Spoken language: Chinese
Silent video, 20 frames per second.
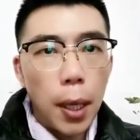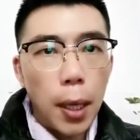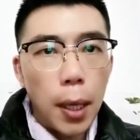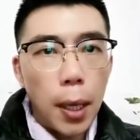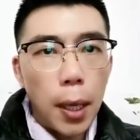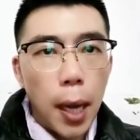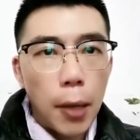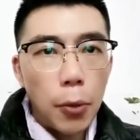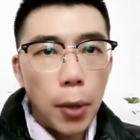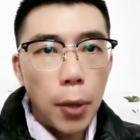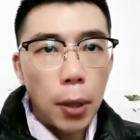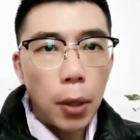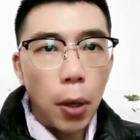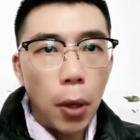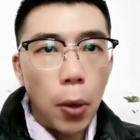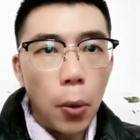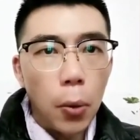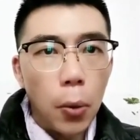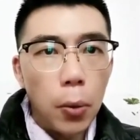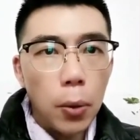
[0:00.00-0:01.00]
感觉
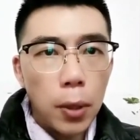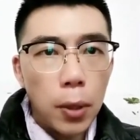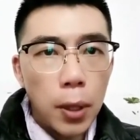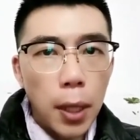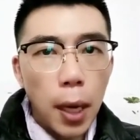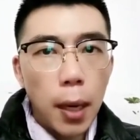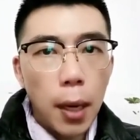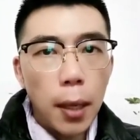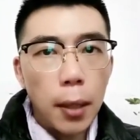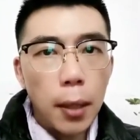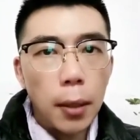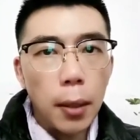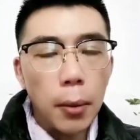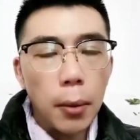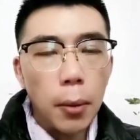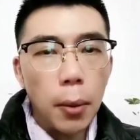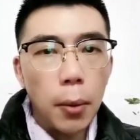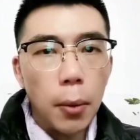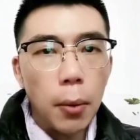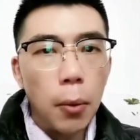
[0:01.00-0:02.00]
头炸裂疼
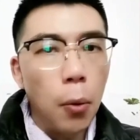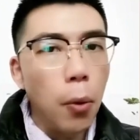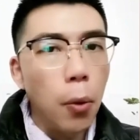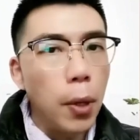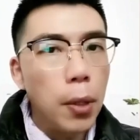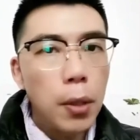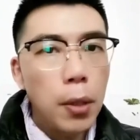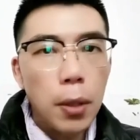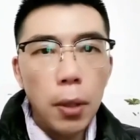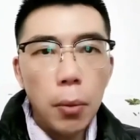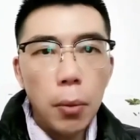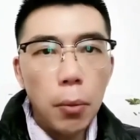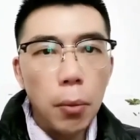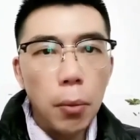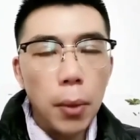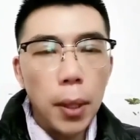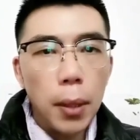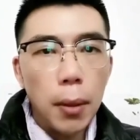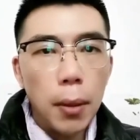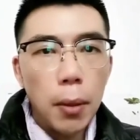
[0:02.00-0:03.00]
痛，浑身无
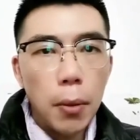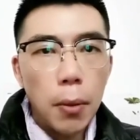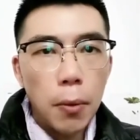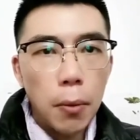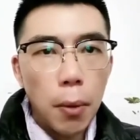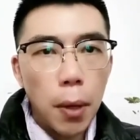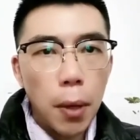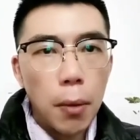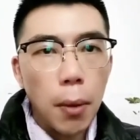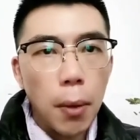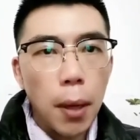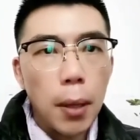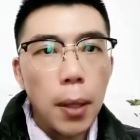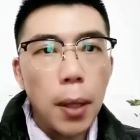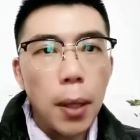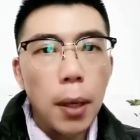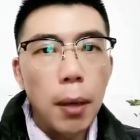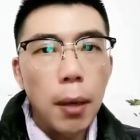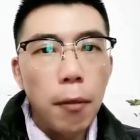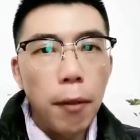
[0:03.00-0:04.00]
力、酸软、
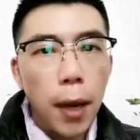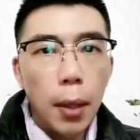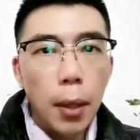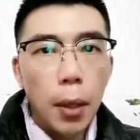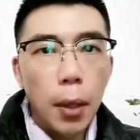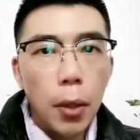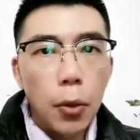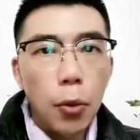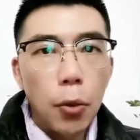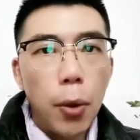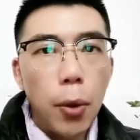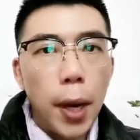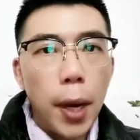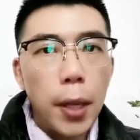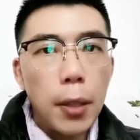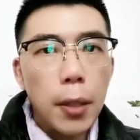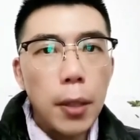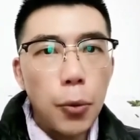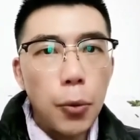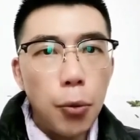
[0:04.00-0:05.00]
发冷，突然一
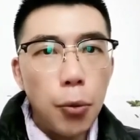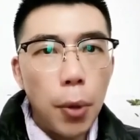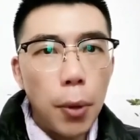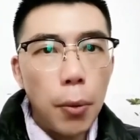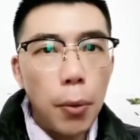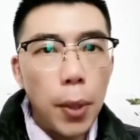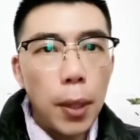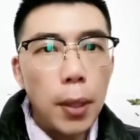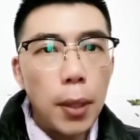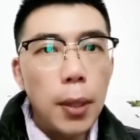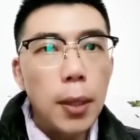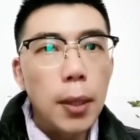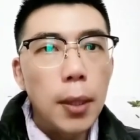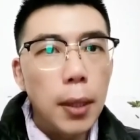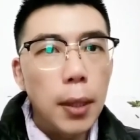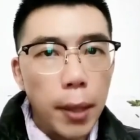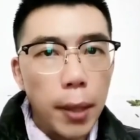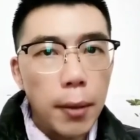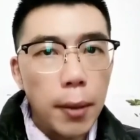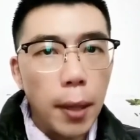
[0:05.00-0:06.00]
阵眩晕，
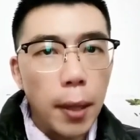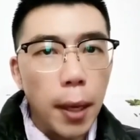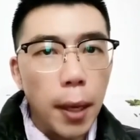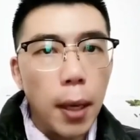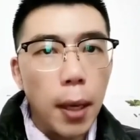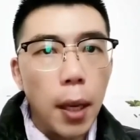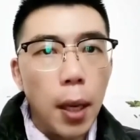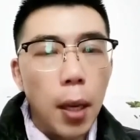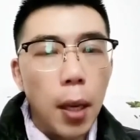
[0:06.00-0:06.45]
饿起来。